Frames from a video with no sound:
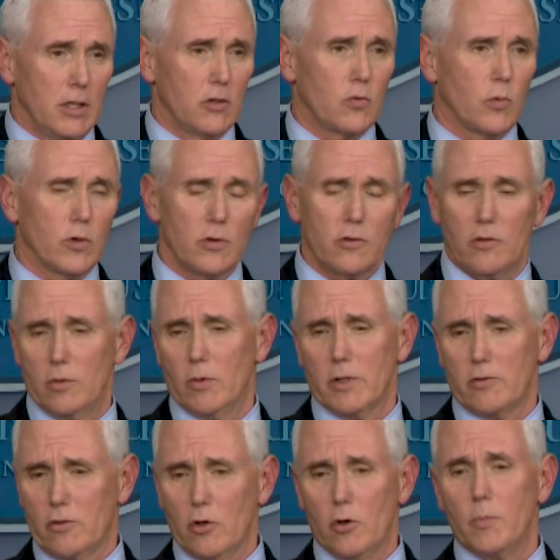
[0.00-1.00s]
vẫn
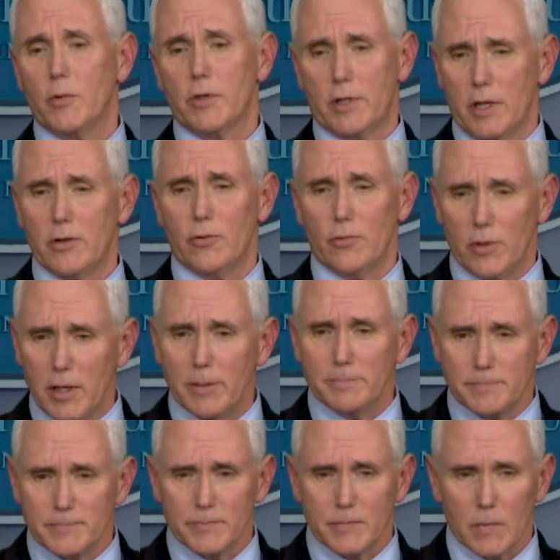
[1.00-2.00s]
họp
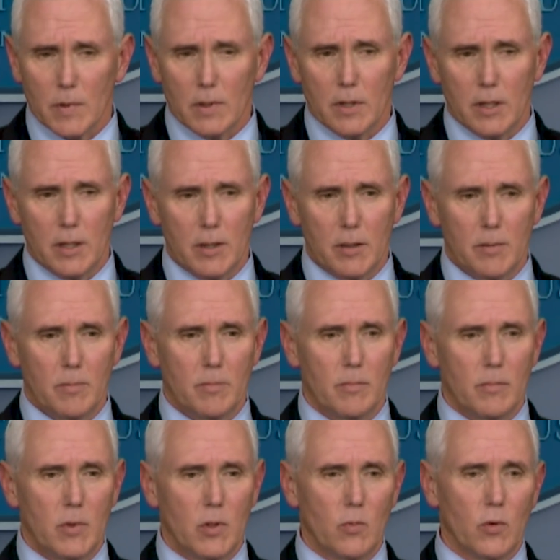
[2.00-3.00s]
báo hàng ngày và
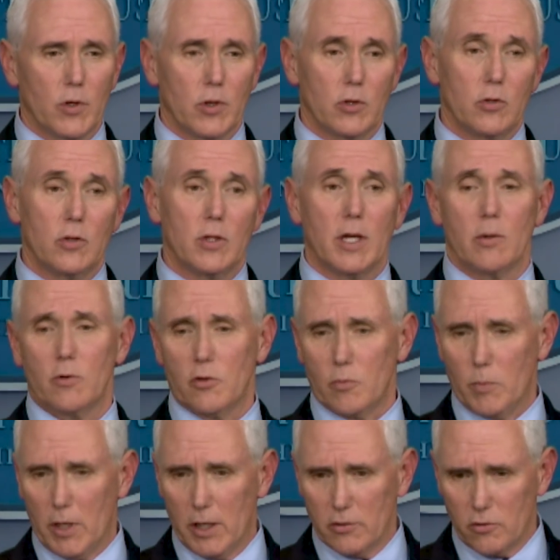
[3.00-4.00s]
kêu gọi
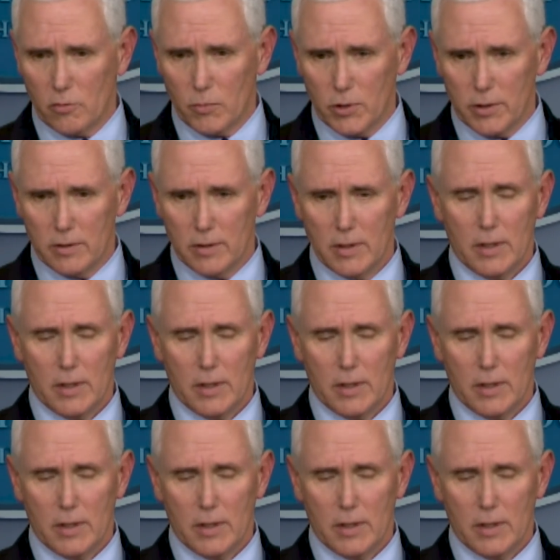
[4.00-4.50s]
uh, người dân